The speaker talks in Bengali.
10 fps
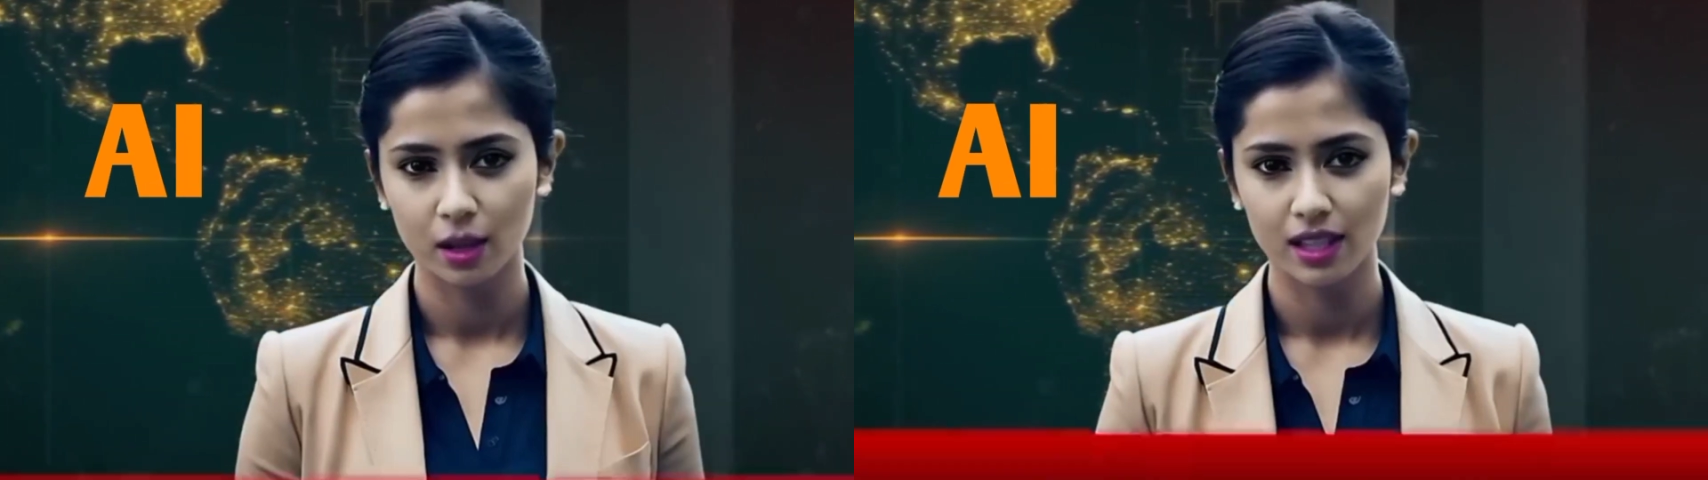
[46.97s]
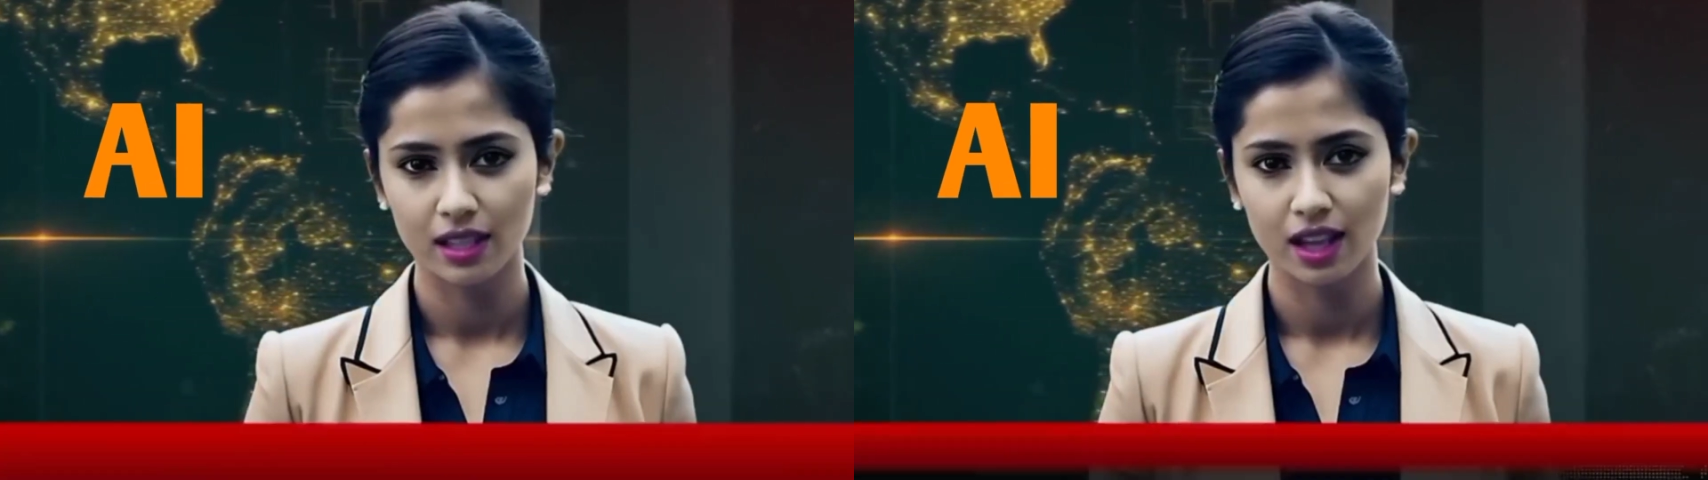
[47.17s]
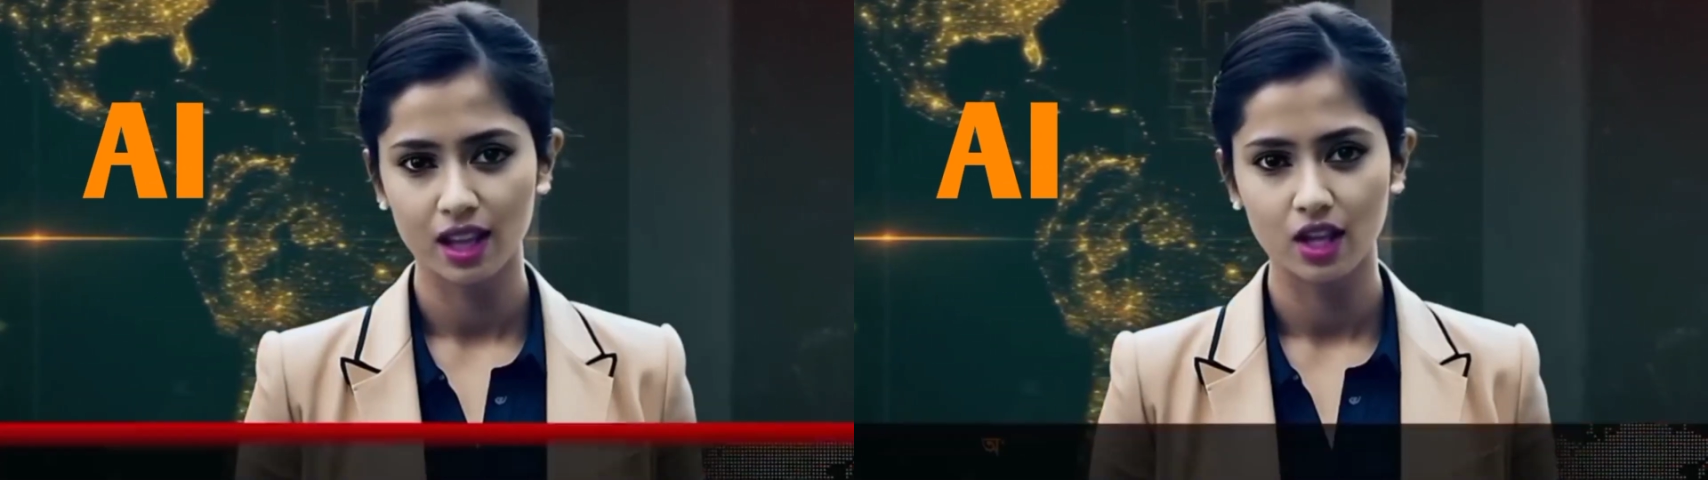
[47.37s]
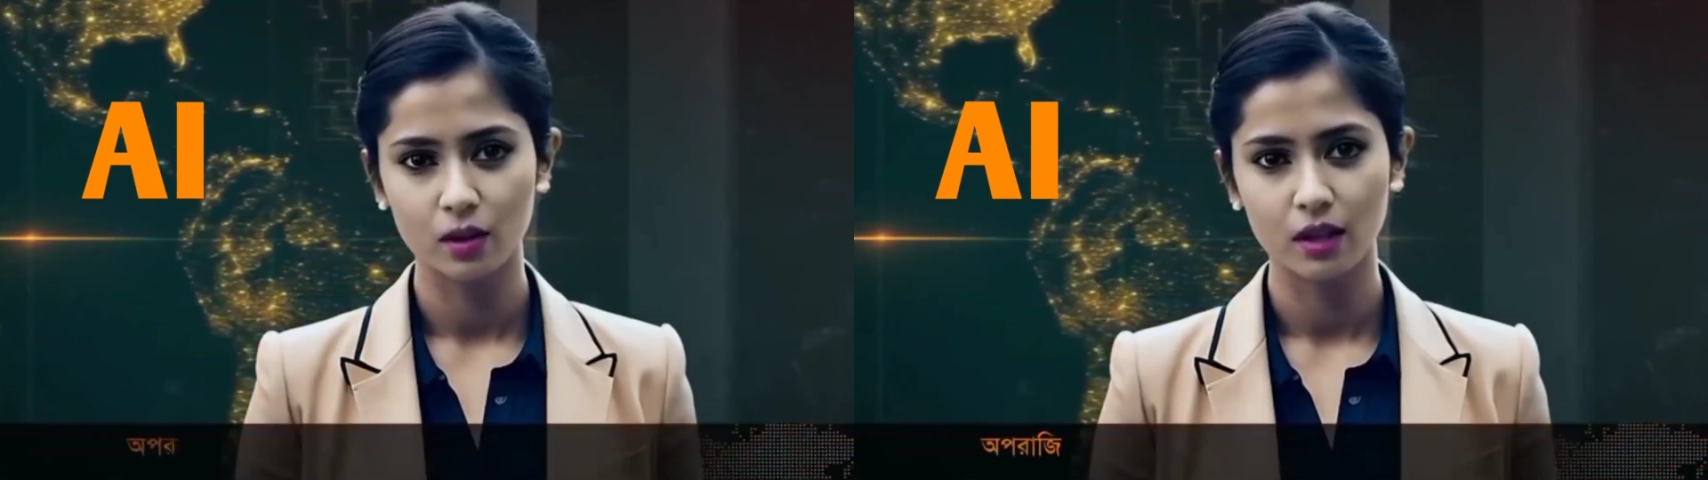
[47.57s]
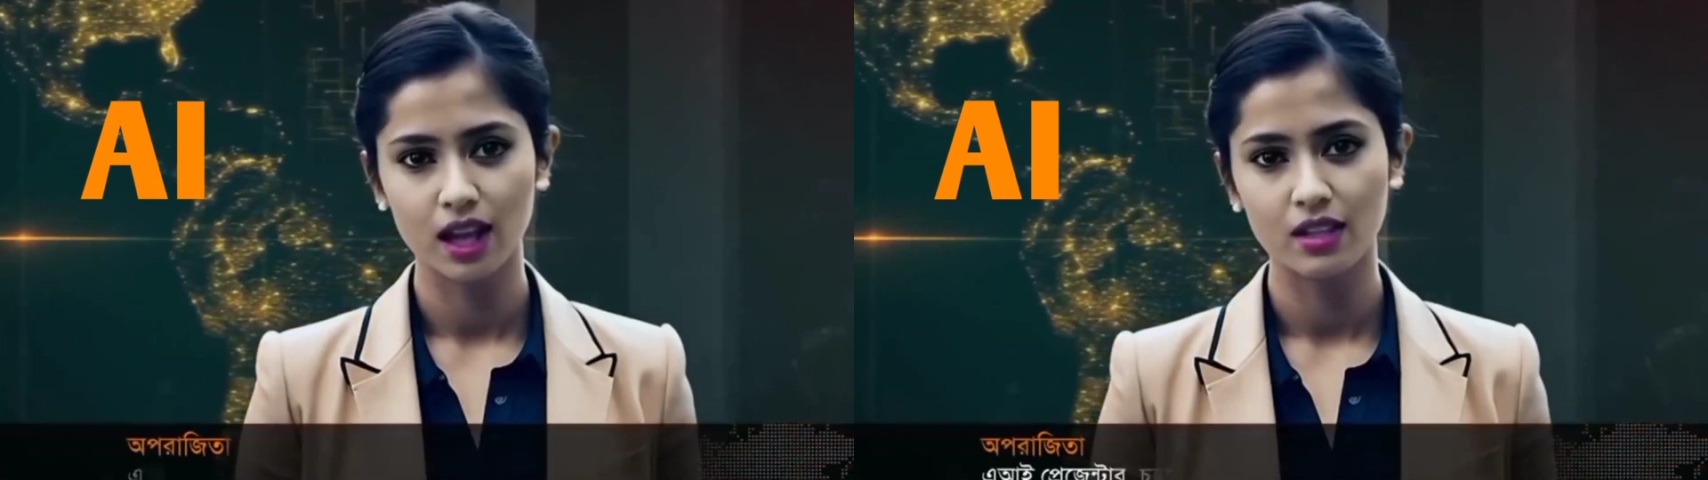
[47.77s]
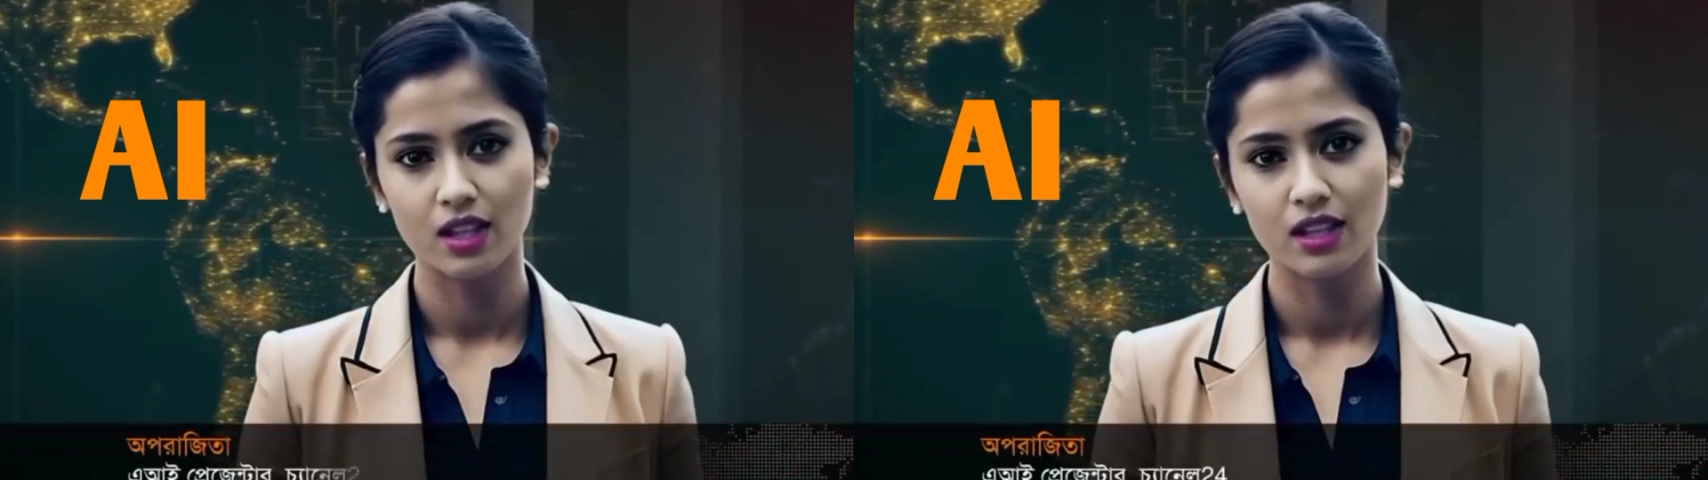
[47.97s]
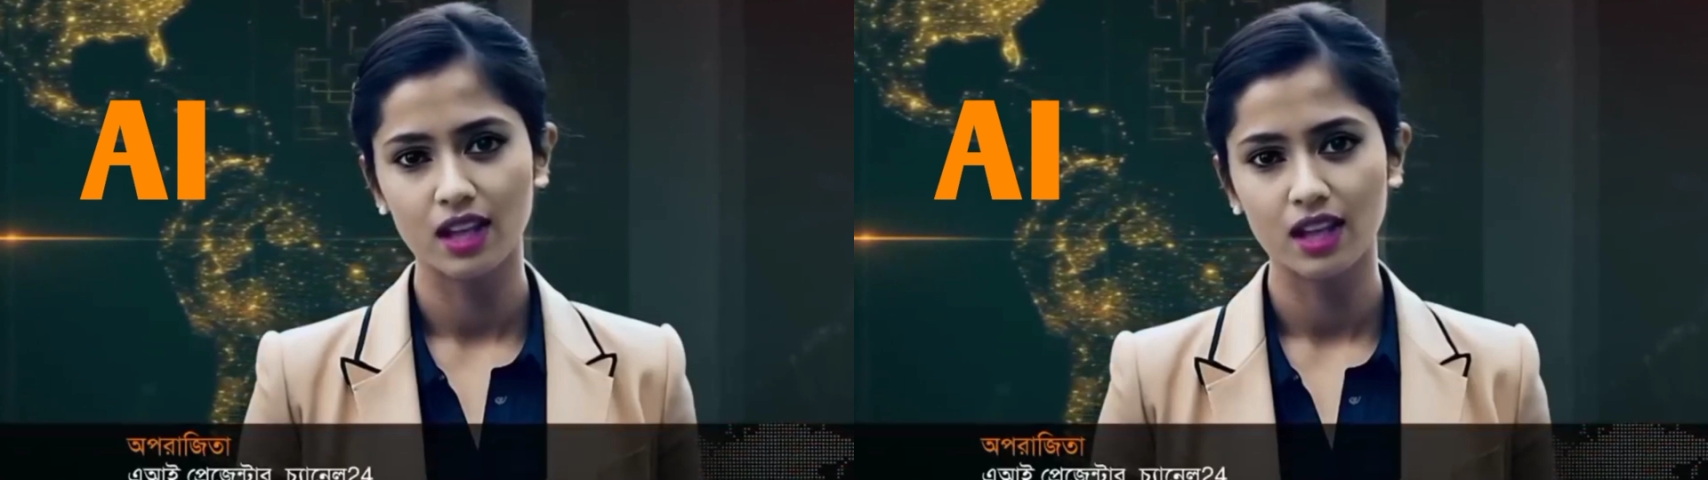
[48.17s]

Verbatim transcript: প্রেজেন্টার হিসেবে থাকছি